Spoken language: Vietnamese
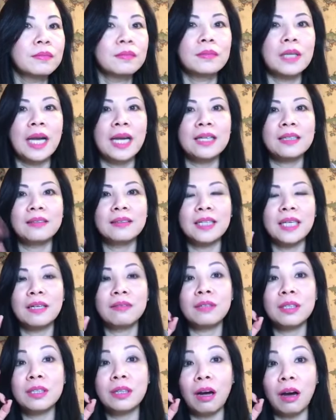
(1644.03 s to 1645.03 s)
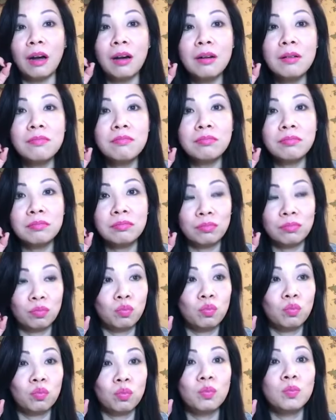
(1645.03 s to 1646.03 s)
ai còn nghe văn rõ không
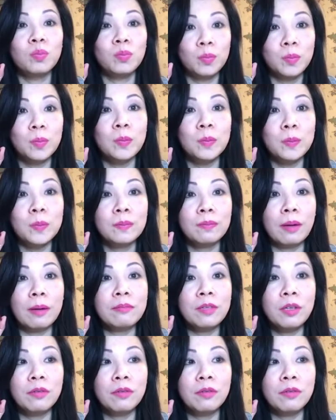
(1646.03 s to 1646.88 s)
bấm